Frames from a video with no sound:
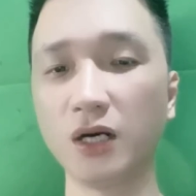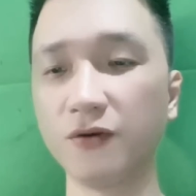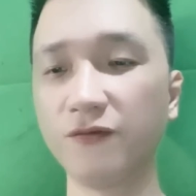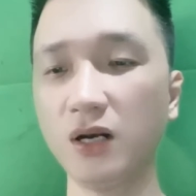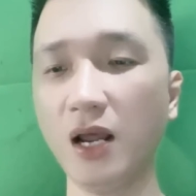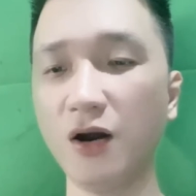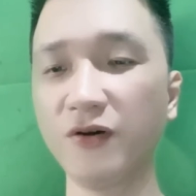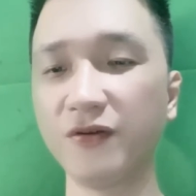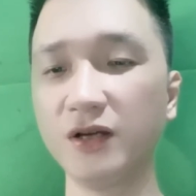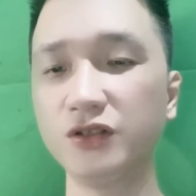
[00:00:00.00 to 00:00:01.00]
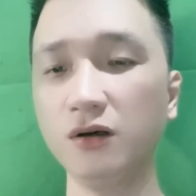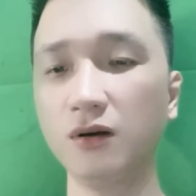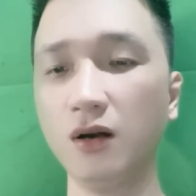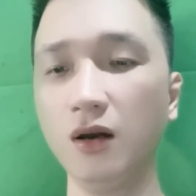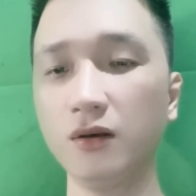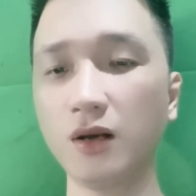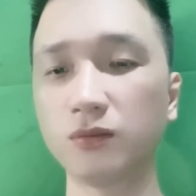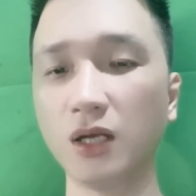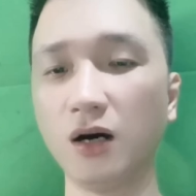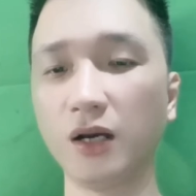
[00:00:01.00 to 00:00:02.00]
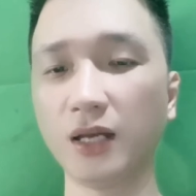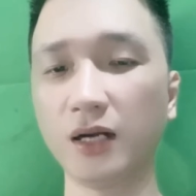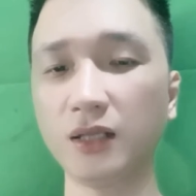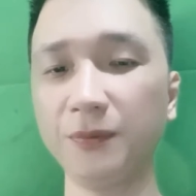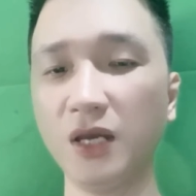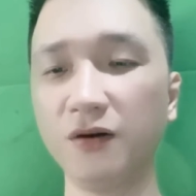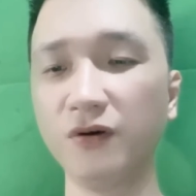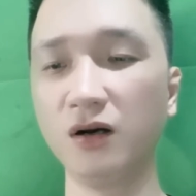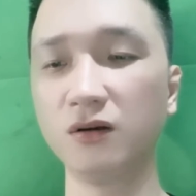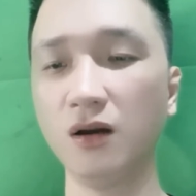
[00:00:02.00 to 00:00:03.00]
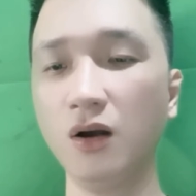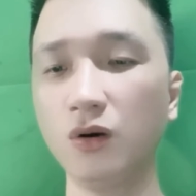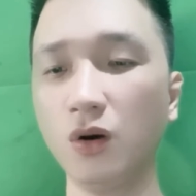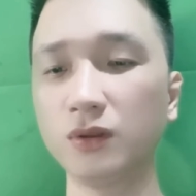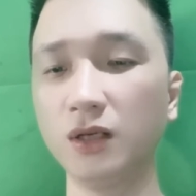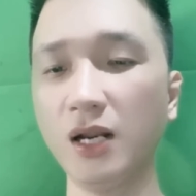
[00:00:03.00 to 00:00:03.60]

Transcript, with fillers: trời vẫn lao về phía trước, đồng thời Thác Tháp Thiền Vương cùng tứ